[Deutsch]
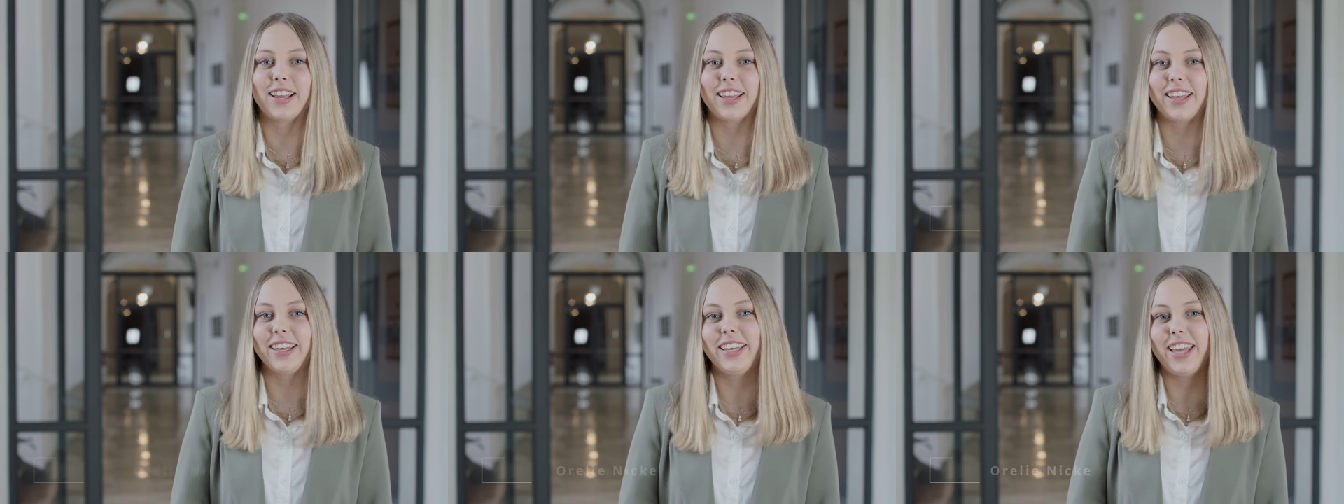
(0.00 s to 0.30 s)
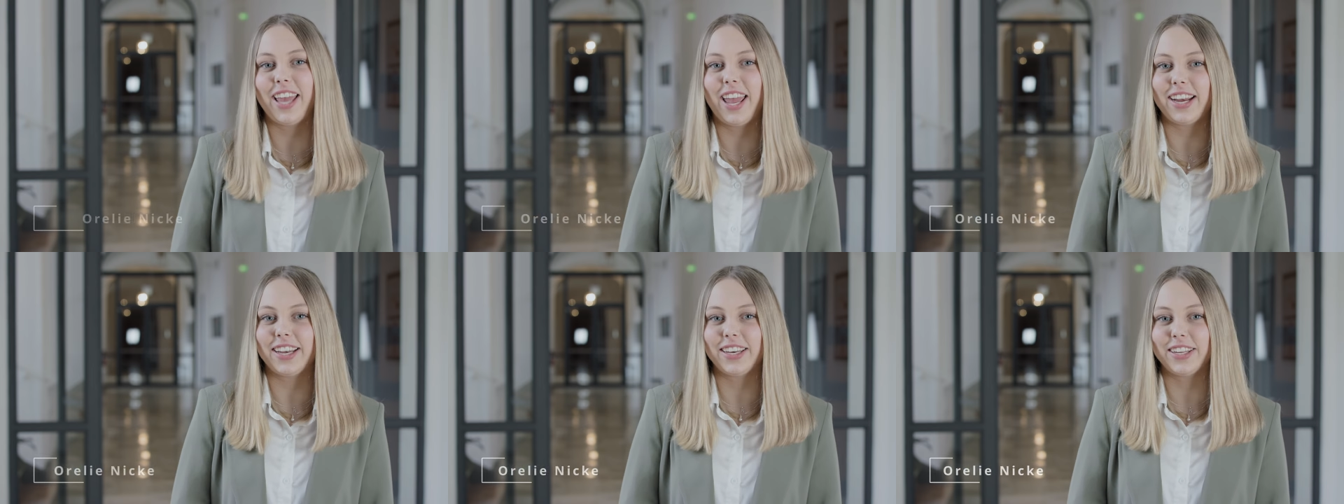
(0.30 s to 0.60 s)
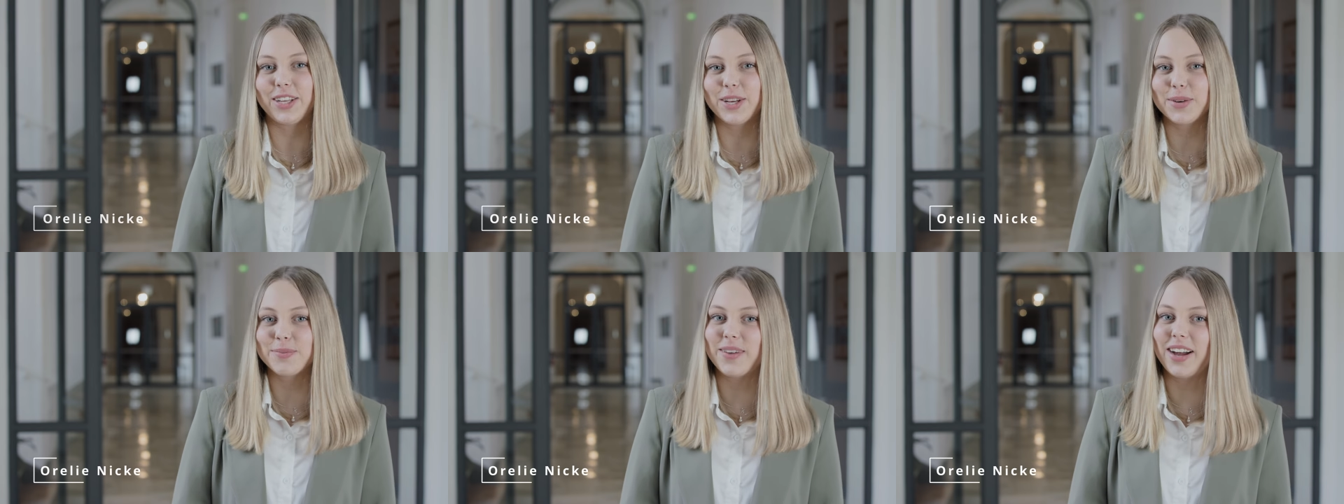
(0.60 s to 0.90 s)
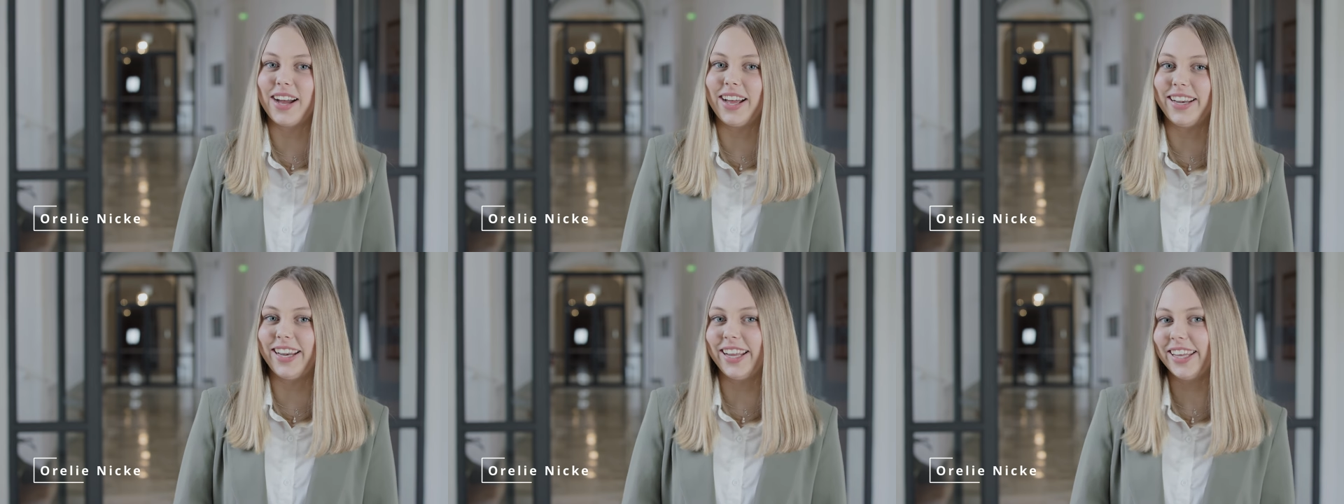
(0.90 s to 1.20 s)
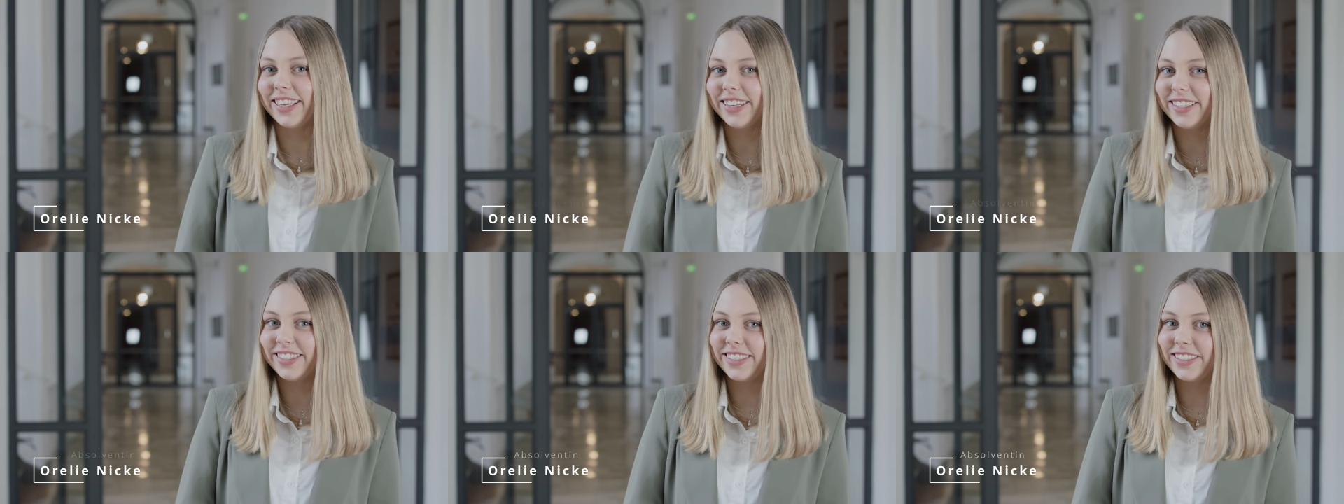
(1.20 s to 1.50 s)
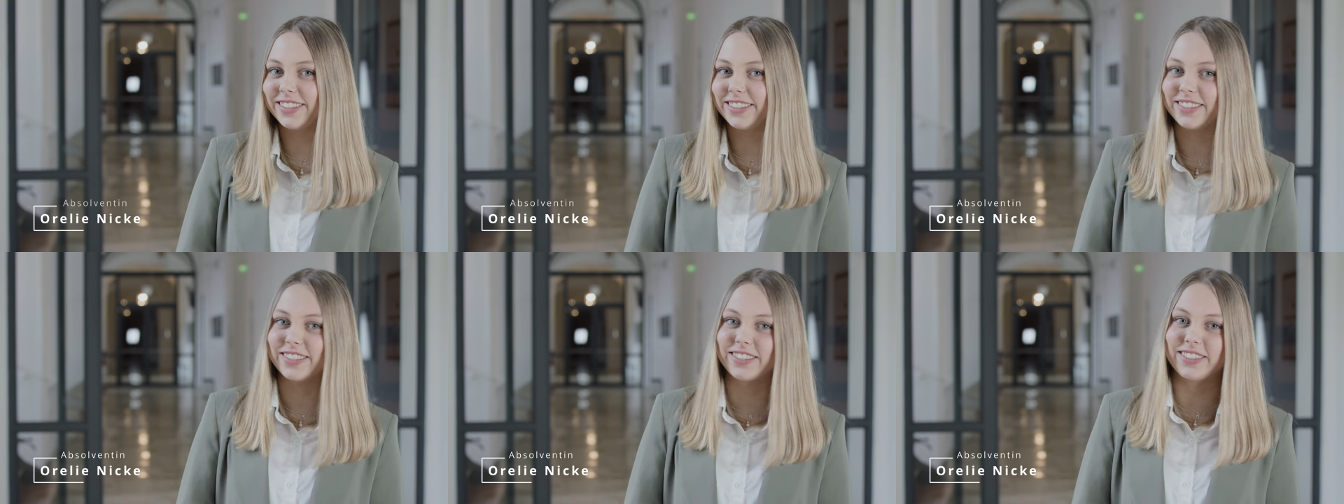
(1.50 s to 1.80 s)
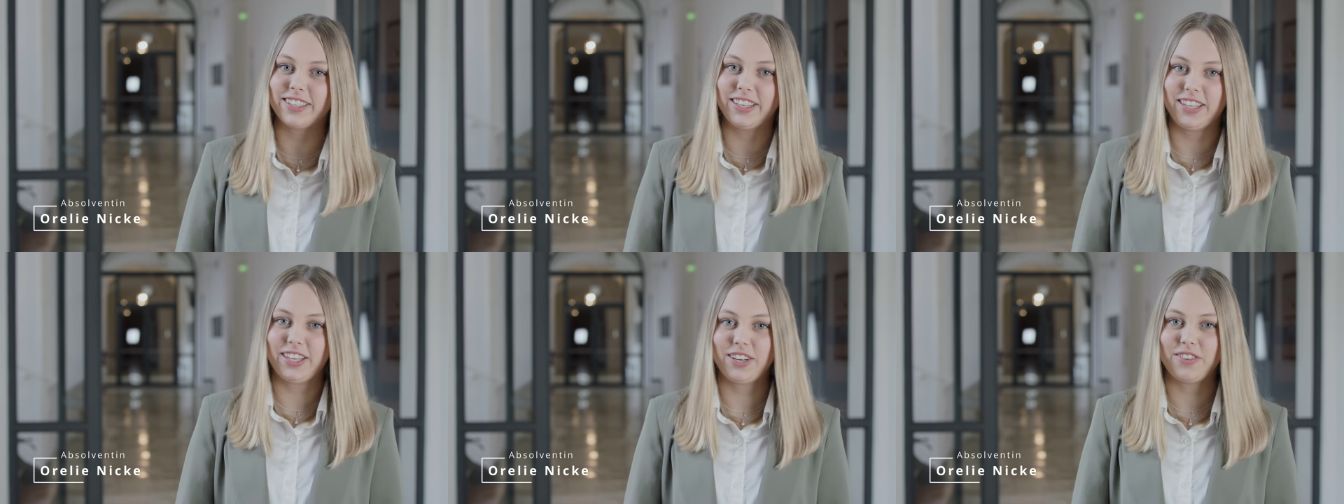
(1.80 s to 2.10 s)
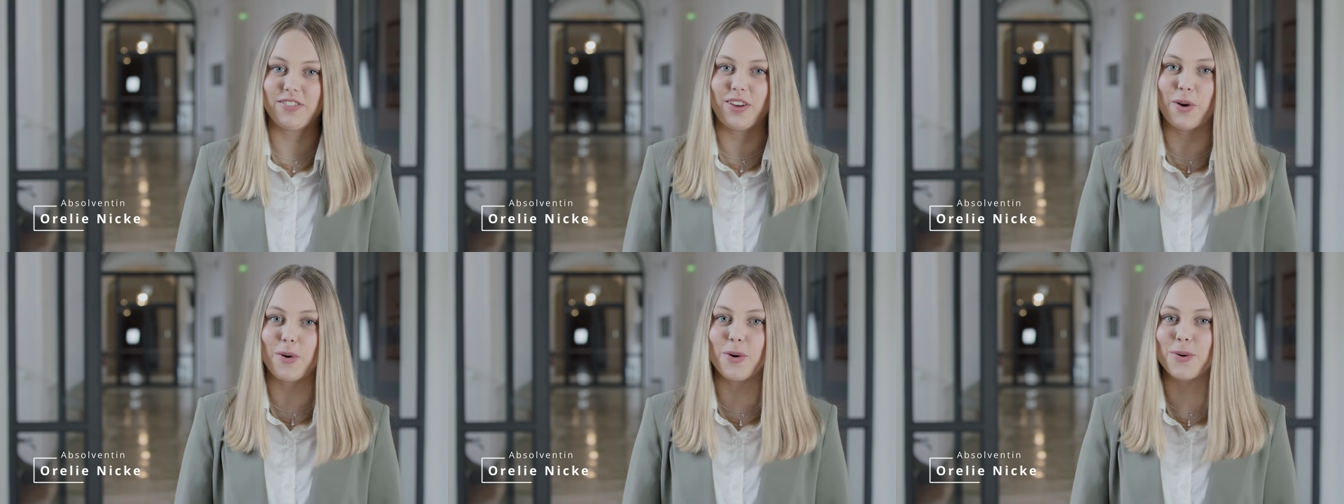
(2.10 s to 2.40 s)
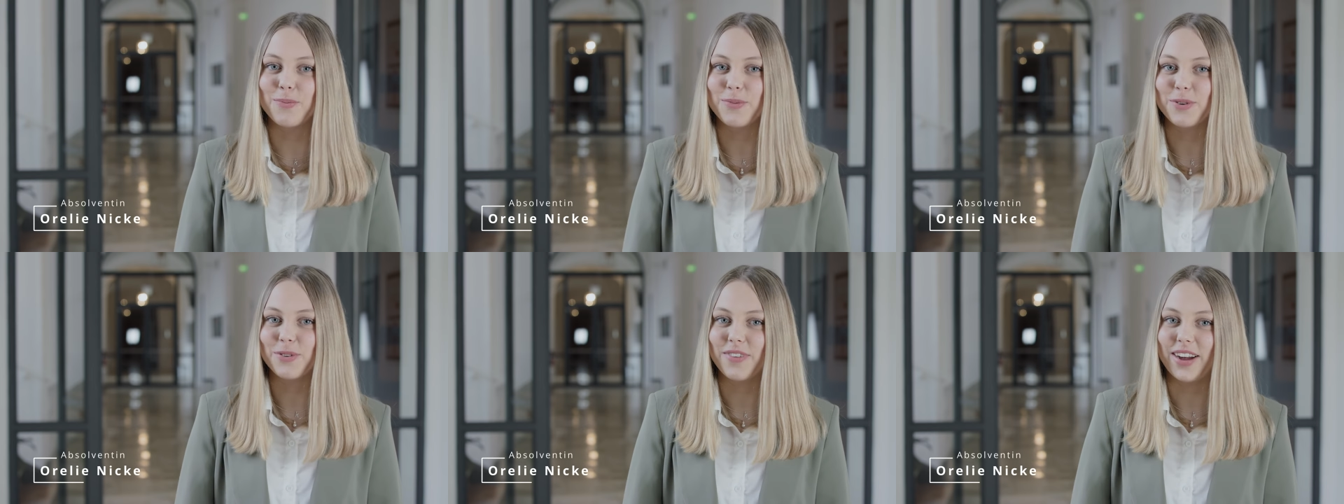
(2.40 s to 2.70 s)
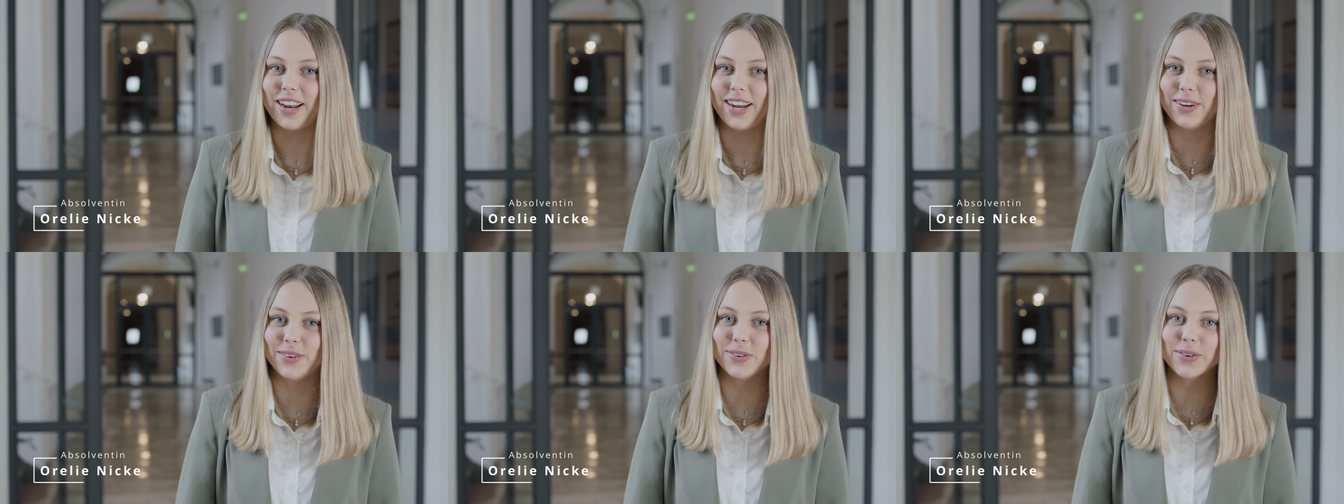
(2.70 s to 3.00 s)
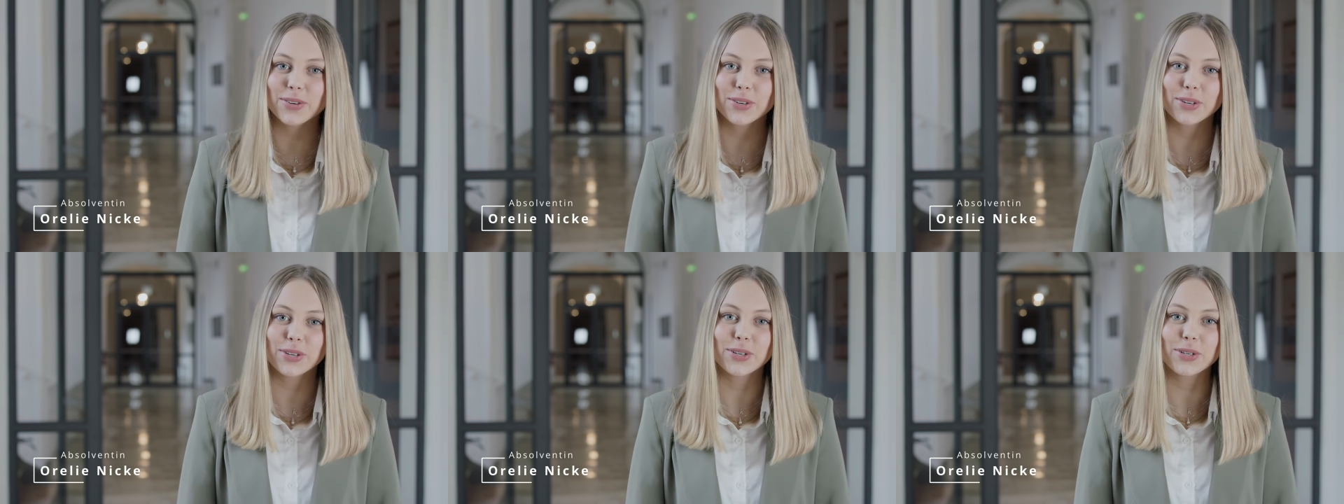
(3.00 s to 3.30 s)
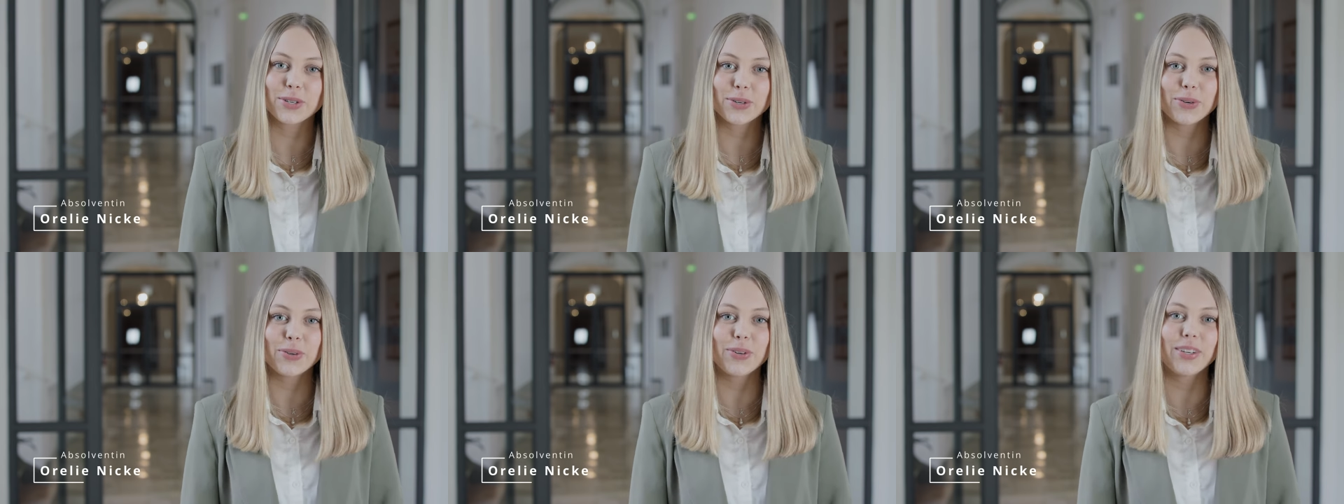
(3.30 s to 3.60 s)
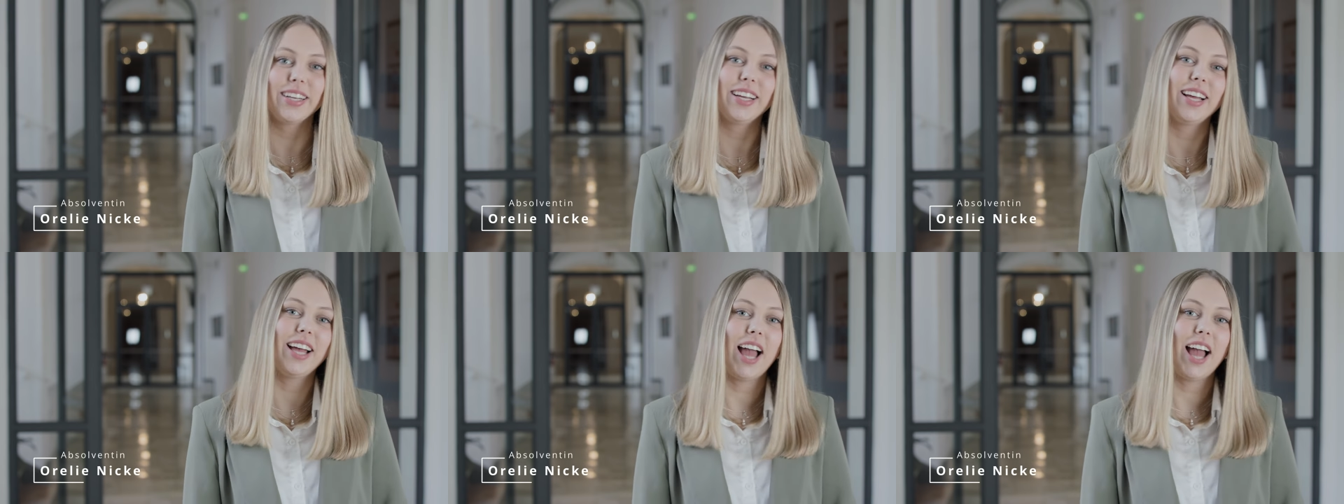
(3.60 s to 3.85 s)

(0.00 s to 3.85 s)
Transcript: kriege ich eigentlich immer ein Lächeln ins Gesicht, weil Homburg war dann doch schon